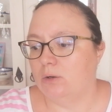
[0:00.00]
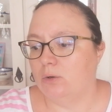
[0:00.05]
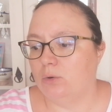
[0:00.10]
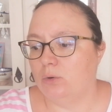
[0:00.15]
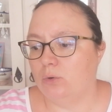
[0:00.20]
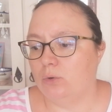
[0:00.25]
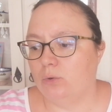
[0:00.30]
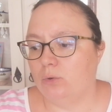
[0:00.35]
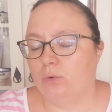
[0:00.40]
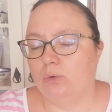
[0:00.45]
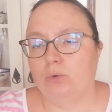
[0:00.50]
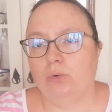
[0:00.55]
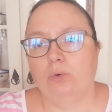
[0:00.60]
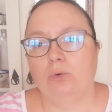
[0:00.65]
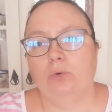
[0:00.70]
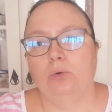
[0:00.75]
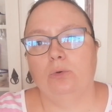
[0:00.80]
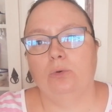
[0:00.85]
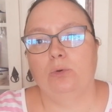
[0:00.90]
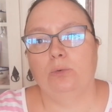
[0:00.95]

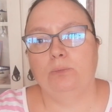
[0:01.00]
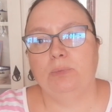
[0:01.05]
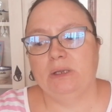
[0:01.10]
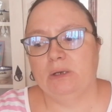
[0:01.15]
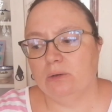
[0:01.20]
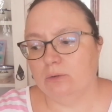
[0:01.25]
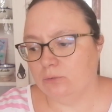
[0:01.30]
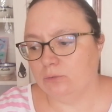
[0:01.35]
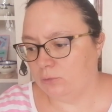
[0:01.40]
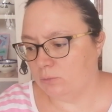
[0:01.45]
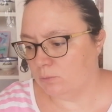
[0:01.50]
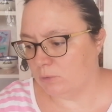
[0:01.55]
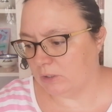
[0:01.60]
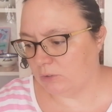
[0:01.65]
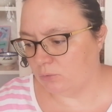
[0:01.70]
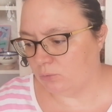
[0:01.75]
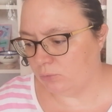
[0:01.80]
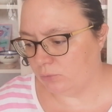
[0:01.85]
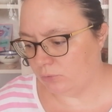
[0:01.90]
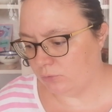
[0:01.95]
le, bilan du
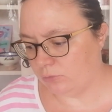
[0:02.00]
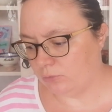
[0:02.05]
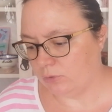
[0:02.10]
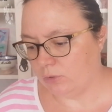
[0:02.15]
mois d'août.